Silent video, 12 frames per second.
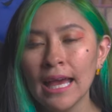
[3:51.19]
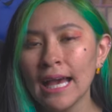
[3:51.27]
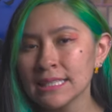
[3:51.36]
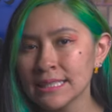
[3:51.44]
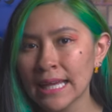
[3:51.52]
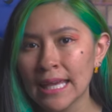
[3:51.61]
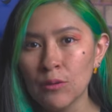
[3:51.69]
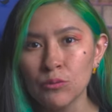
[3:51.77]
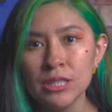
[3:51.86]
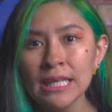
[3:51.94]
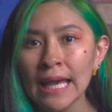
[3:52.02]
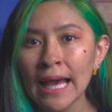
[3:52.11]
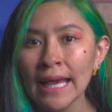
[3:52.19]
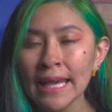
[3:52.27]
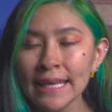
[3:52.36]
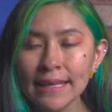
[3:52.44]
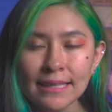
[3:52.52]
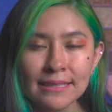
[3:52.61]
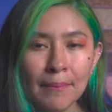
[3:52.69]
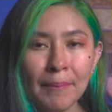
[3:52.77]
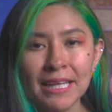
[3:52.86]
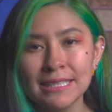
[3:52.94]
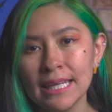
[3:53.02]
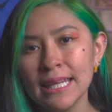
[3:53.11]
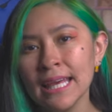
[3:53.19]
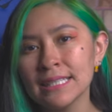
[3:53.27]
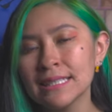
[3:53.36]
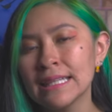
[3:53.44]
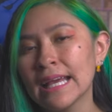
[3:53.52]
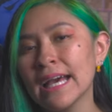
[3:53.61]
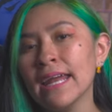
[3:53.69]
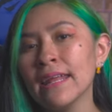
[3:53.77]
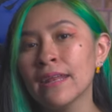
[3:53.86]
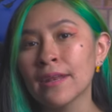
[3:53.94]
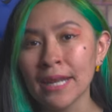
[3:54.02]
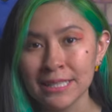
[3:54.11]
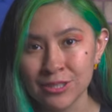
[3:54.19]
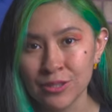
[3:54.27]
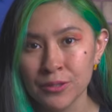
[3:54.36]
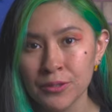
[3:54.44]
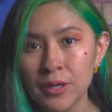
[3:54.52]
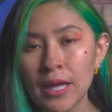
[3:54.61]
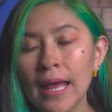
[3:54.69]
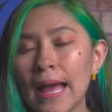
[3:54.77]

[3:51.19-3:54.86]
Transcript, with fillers: hasta que un día ella desaparecería sin dejar rastro.